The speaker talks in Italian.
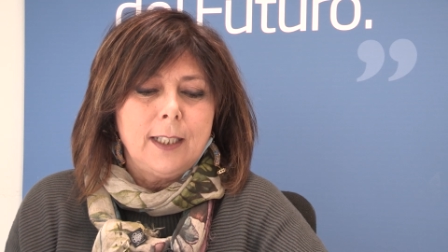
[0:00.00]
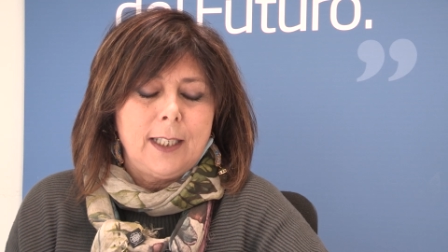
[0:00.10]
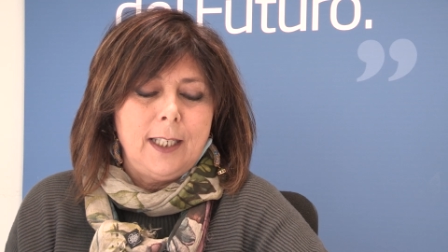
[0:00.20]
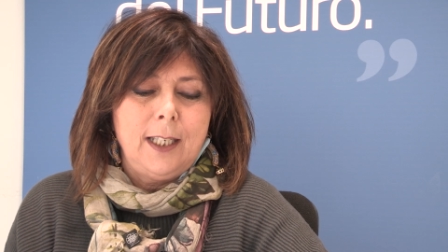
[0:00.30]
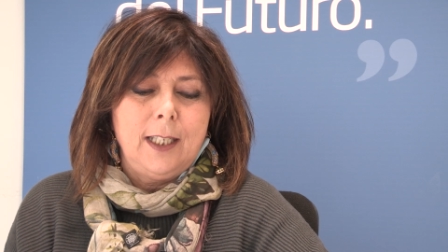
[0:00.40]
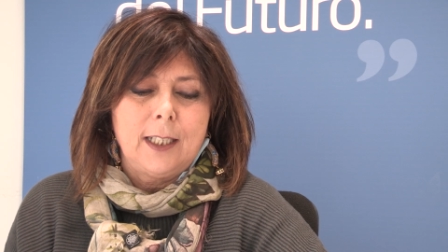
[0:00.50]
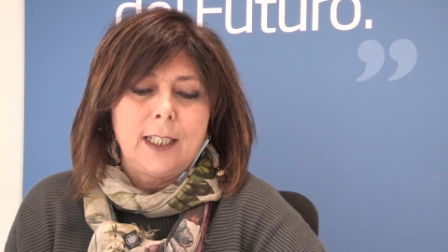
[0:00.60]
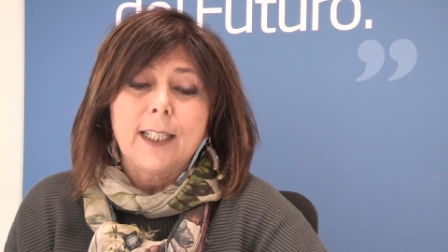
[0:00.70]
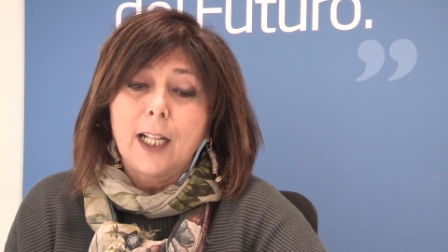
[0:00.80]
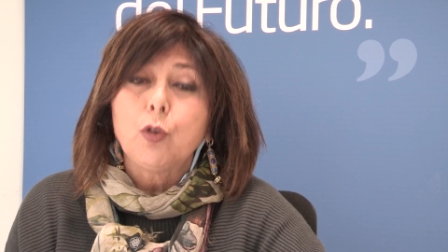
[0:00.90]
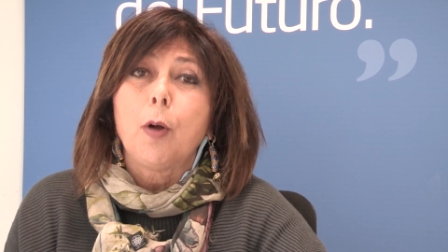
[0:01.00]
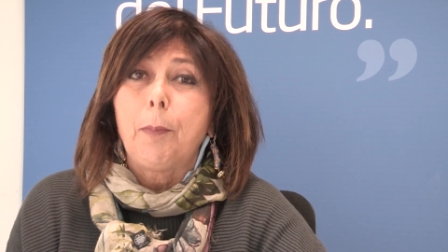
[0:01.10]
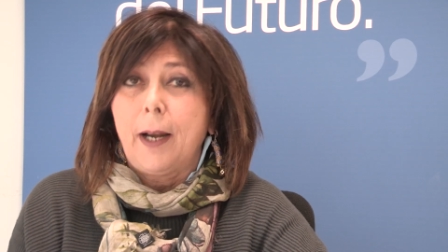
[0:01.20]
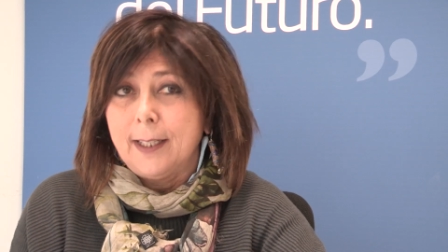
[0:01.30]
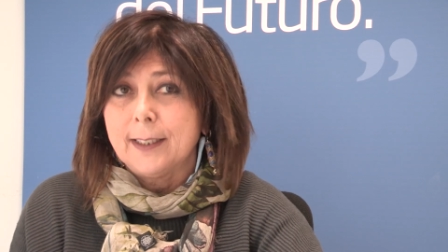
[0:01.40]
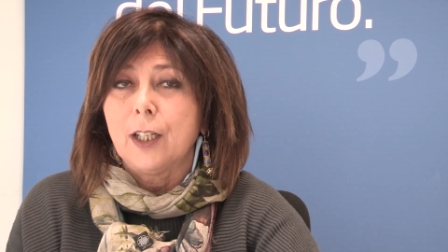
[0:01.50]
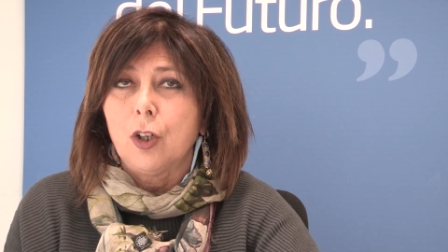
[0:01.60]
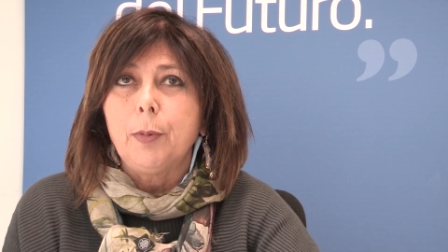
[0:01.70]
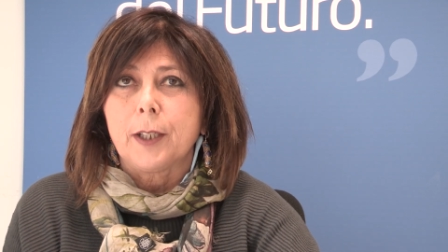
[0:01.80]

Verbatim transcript: che, che, intanto apprenda, no?